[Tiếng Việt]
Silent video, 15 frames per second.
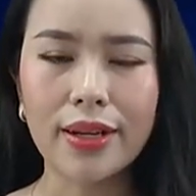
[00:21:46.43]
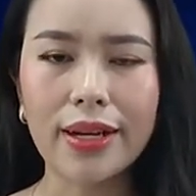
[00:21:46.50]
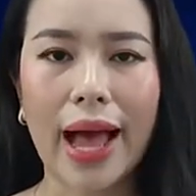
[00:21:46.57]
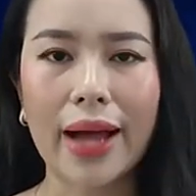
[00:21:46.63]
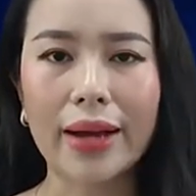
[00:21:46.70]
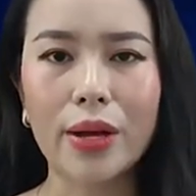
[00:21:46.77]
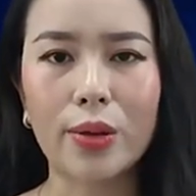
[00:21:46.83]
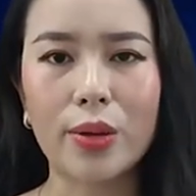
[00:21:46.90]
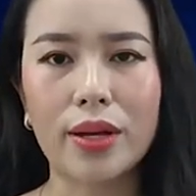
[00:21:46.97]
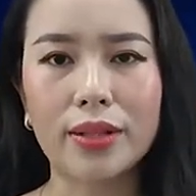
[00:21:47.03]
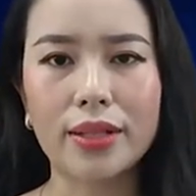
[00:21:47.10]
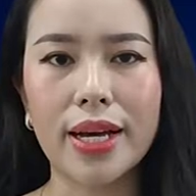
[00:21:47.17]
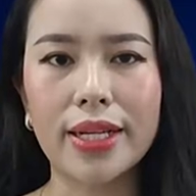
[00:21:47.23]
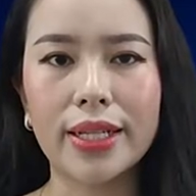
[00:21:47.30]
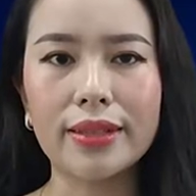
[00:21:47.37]
Tất cả đều
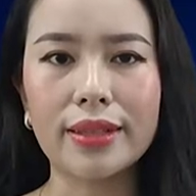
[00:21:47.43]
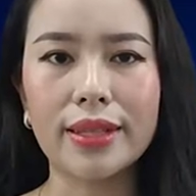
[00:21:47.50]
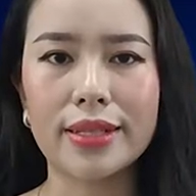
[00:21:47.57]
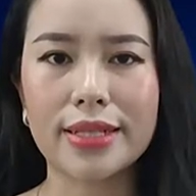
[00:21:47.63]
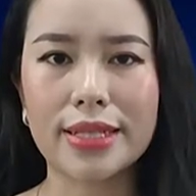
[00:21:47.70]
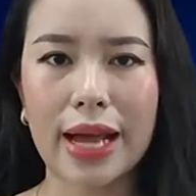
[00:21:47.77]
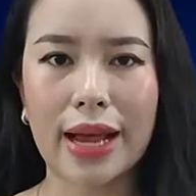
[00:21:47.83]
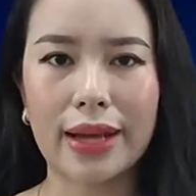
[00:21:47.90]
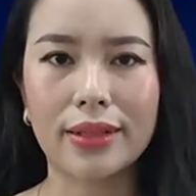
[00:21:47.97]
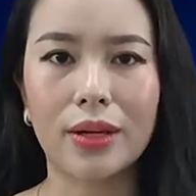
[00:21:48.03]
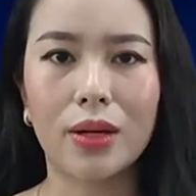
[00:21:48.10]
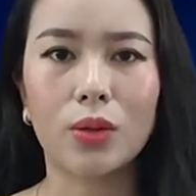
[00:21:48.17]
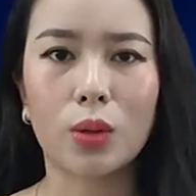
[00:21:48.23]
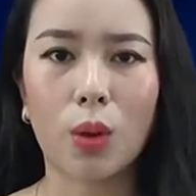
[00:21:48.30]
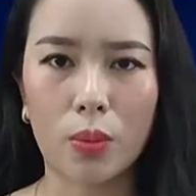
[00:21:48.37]
dẫn đến tình trạng
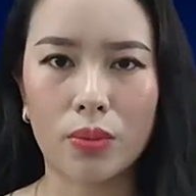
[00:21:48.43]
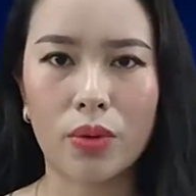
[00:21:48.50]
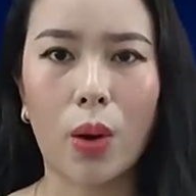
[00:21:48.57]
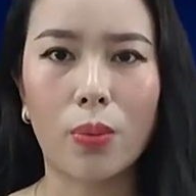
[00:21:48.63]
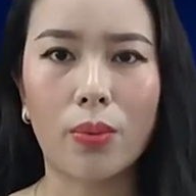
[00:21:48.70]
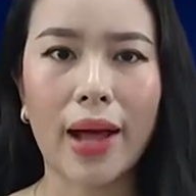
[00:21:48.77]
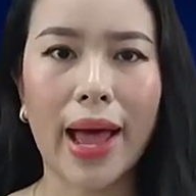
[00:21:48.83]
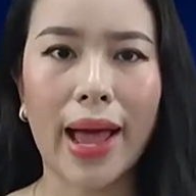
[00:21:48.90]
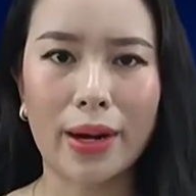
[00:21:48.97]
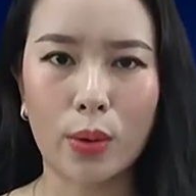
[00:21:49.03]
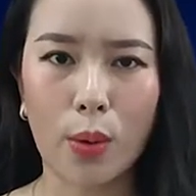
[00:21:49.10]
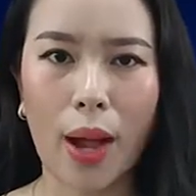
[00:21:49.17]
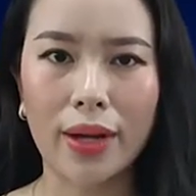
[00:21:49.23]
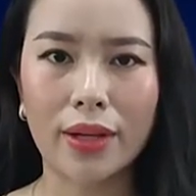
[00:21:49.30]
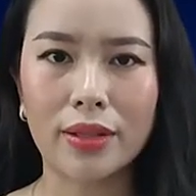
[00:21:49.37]
tồn động
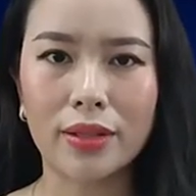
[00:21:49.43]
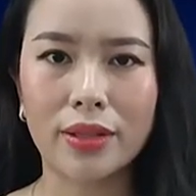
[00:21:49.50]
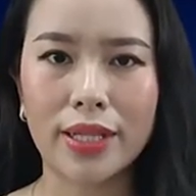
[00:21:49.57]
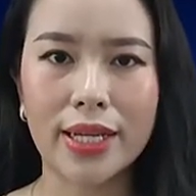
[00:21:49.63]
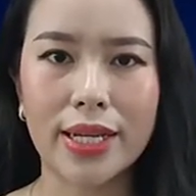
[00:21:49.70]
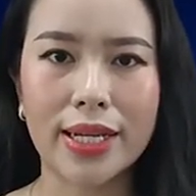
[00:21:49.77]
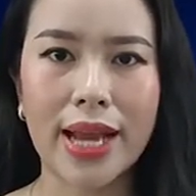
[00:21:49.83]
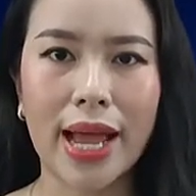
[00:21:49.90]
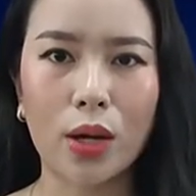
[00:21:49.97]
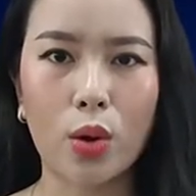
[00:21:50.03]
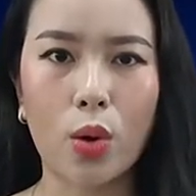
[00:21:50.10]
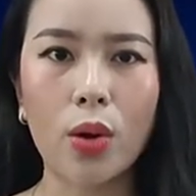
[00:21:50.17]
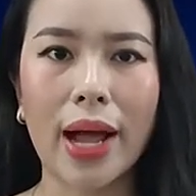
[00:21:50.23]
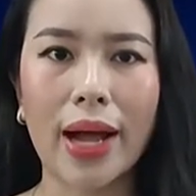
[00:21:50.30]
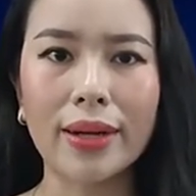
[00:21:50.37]
hàng loạt người
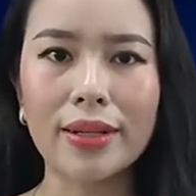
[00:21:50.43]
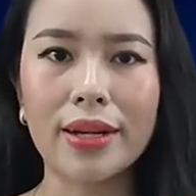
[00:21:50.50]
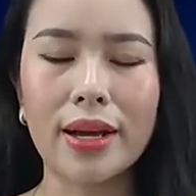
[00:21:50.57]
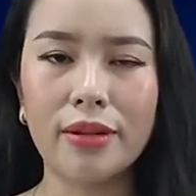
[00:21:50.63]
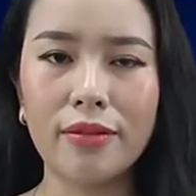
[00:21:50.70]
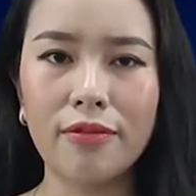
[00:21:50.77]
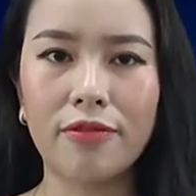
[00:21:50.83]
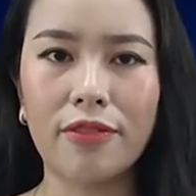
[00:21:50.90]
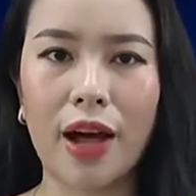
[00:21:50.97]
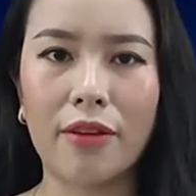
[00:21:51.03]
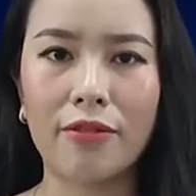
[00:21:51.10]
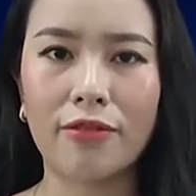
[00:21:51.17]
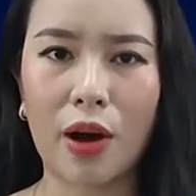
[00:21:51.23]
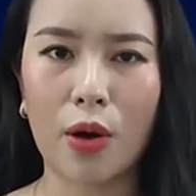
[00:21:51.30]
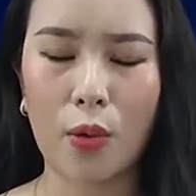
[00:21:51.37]
đang cố gắng đến
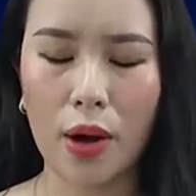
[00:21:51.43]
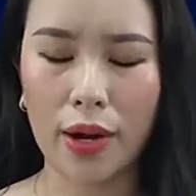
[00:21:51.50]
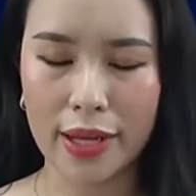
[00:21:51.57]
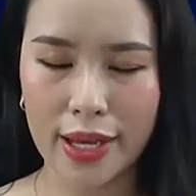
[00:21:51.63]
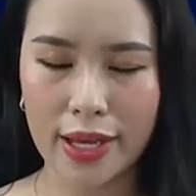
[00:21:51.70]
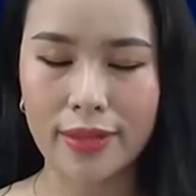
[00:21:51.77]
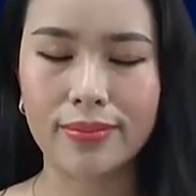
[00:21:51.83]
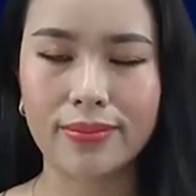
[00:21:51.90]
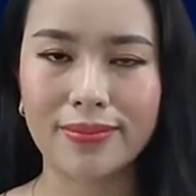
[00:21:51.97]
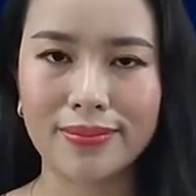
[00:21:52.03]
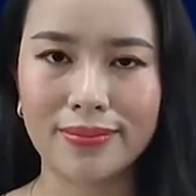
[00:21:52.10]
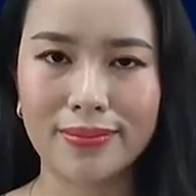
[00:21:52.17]
và vào Hoa Kỳ.